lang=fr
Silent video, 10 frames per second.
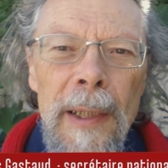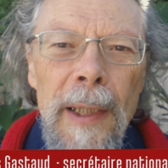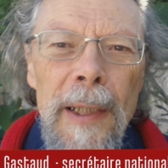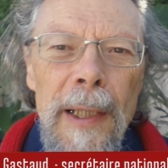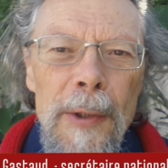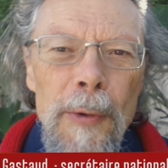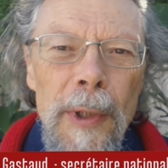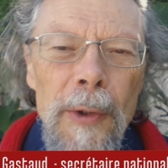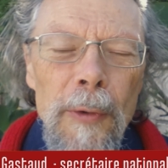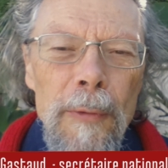
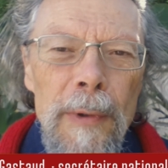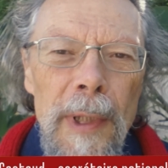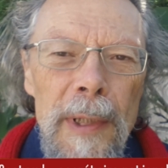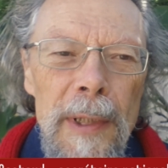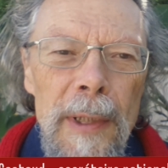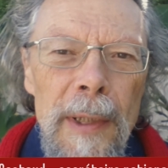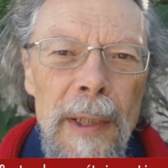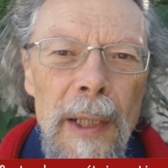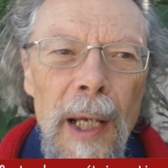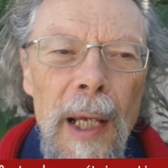réactionnaire sur toute la ligne,
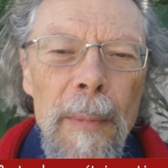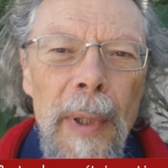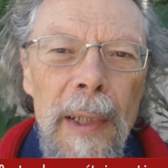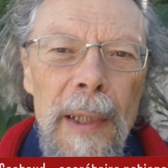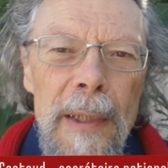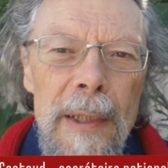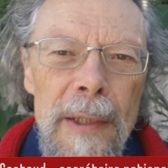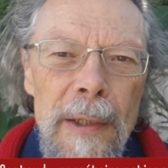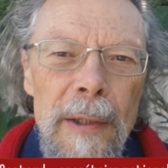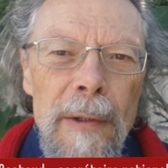
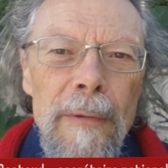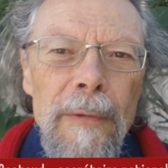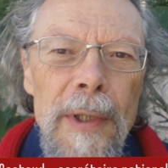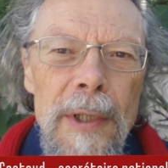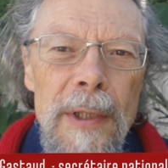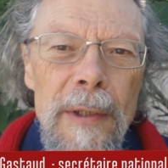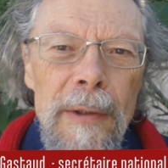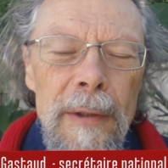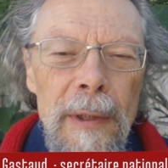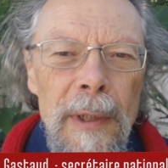impérialiste, fascisant,